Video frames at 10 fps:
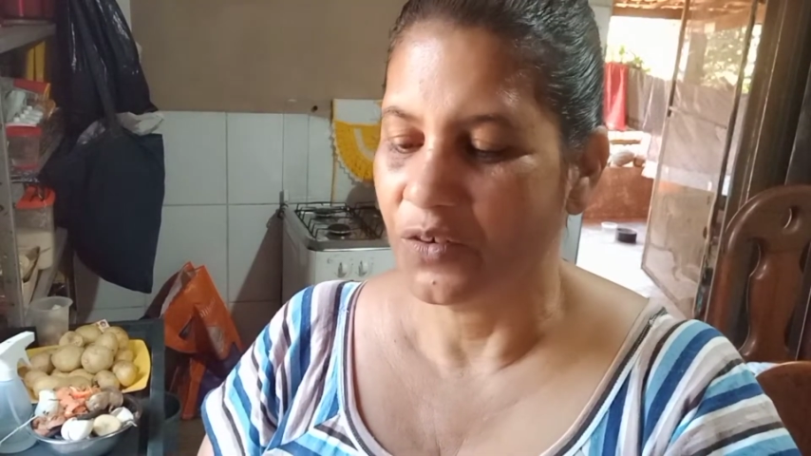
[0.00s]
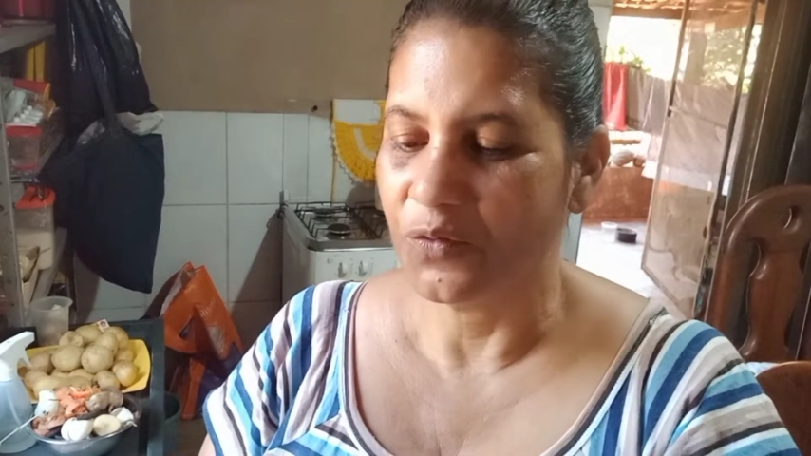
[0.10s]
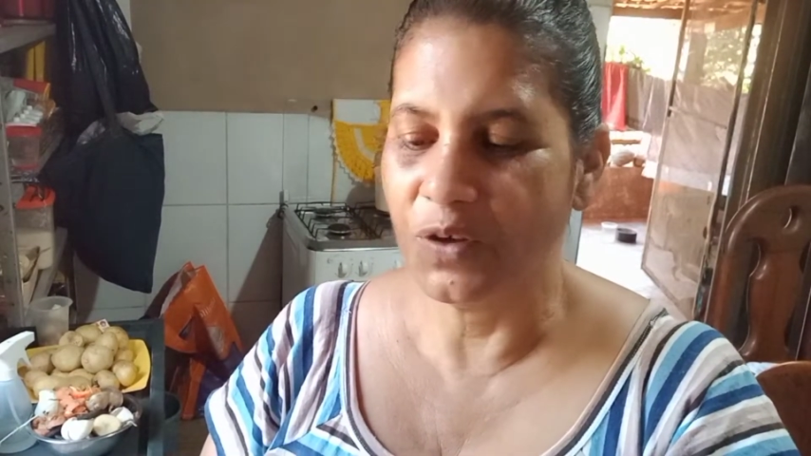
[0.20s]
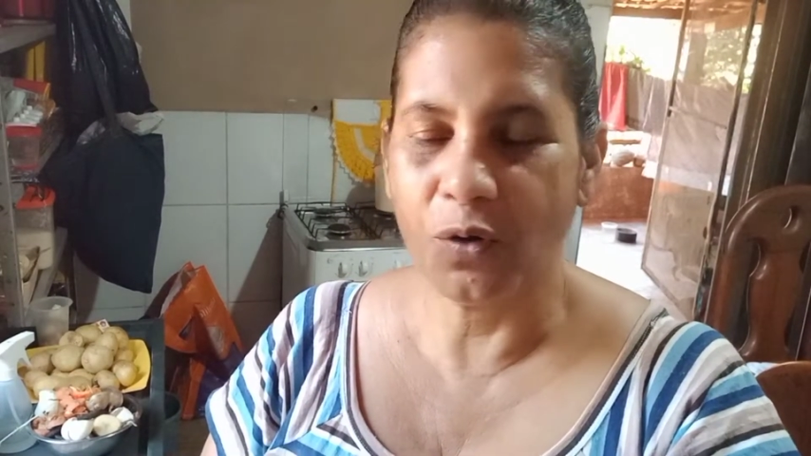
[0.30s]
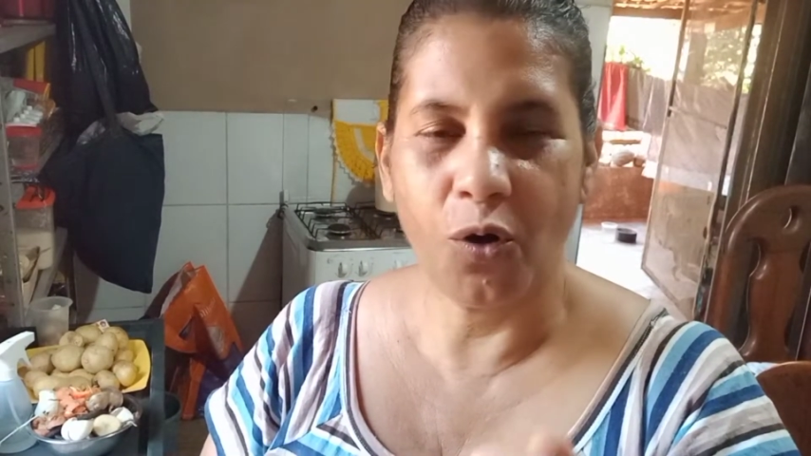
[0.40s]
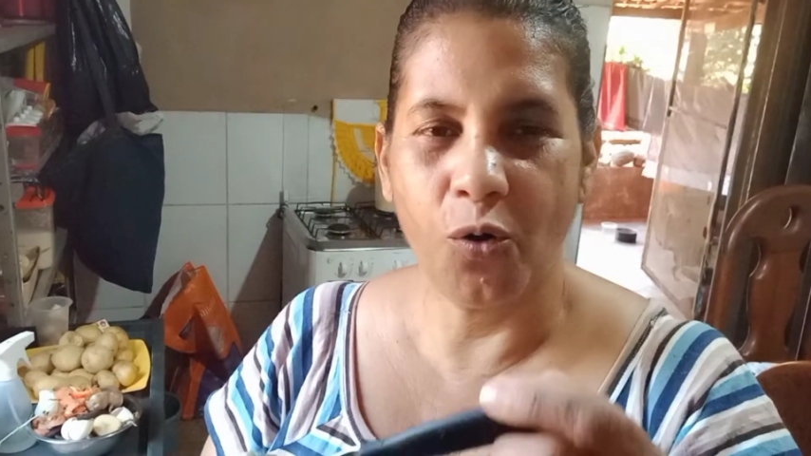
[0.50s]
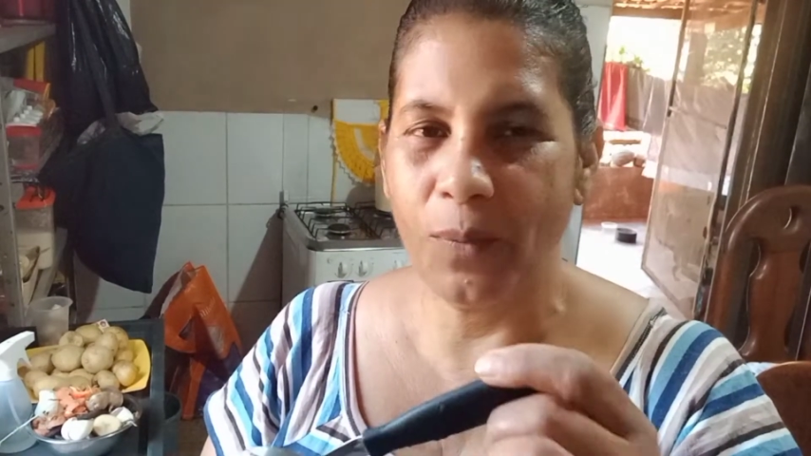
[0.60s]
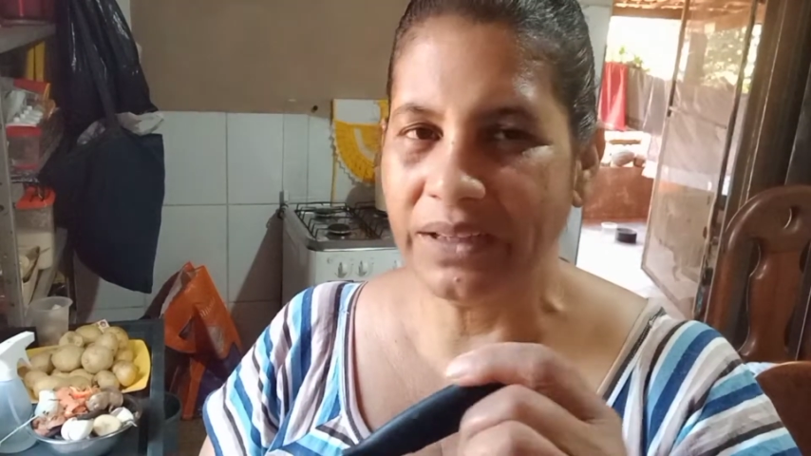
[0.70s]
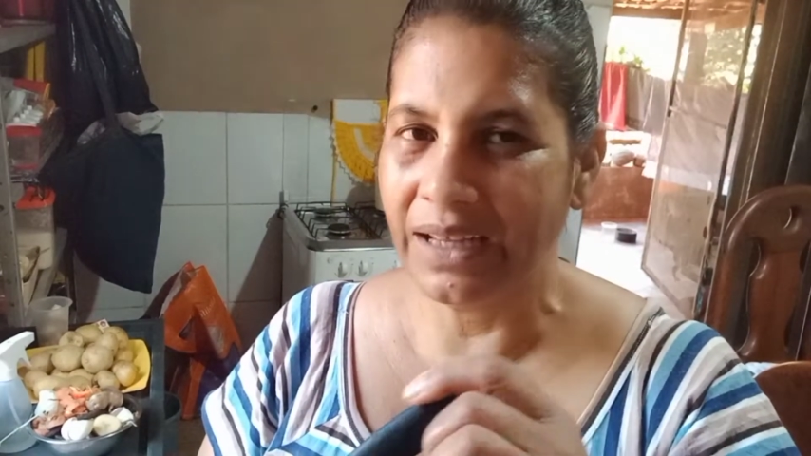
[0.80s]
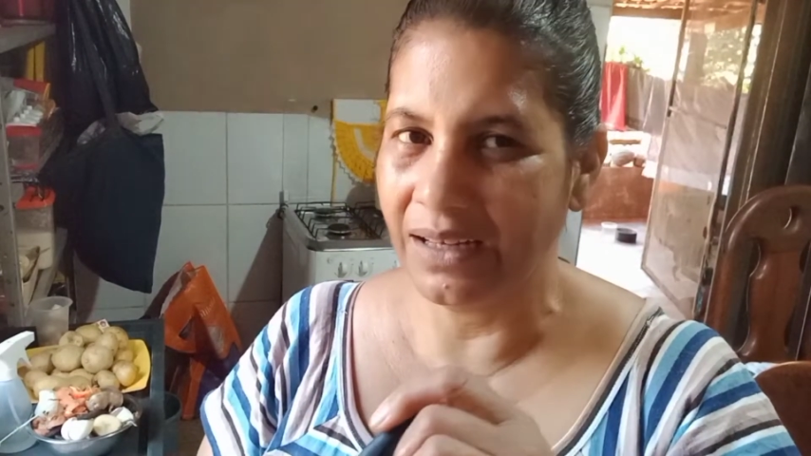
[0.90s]
Ficou
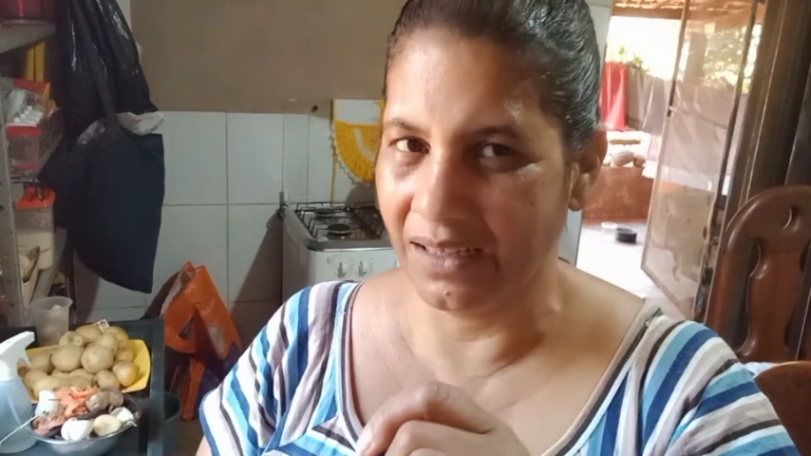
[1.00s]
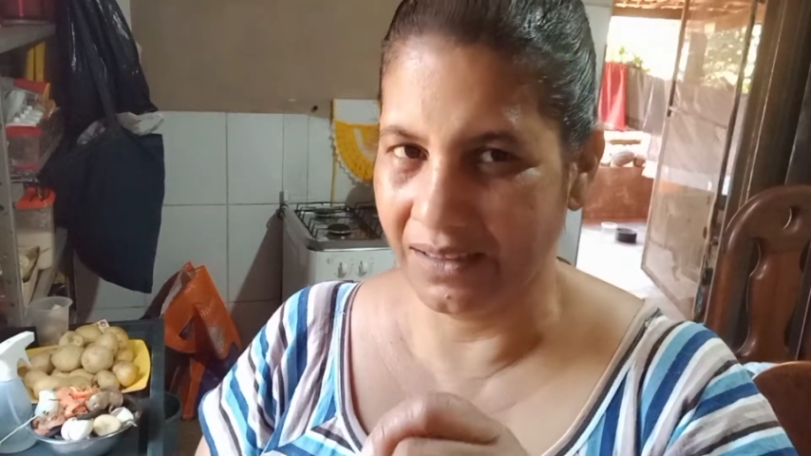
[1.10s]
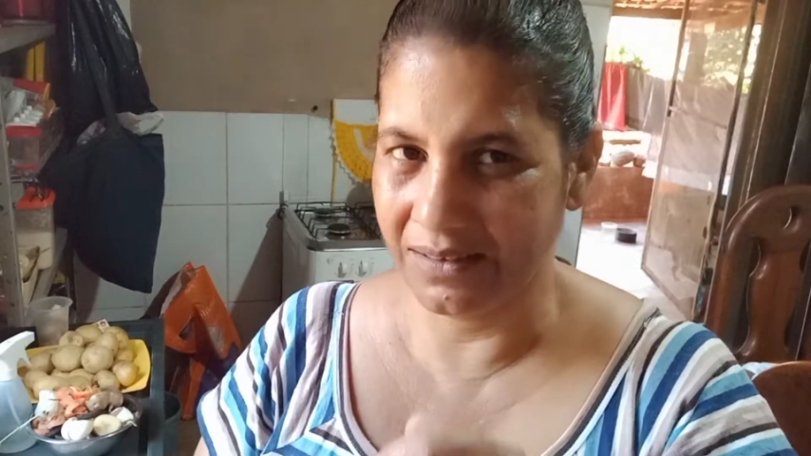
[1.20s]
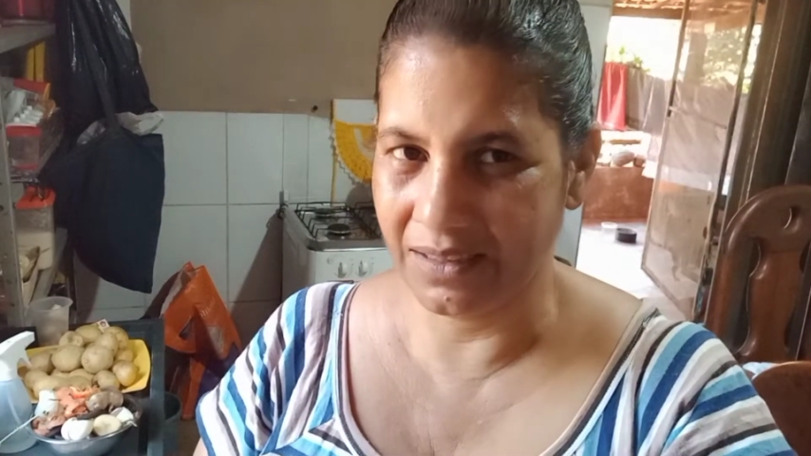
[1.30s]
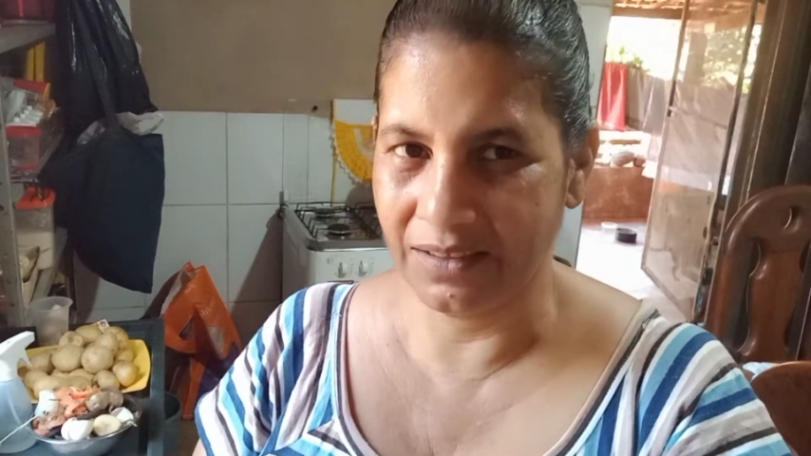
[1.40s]
uma delícia,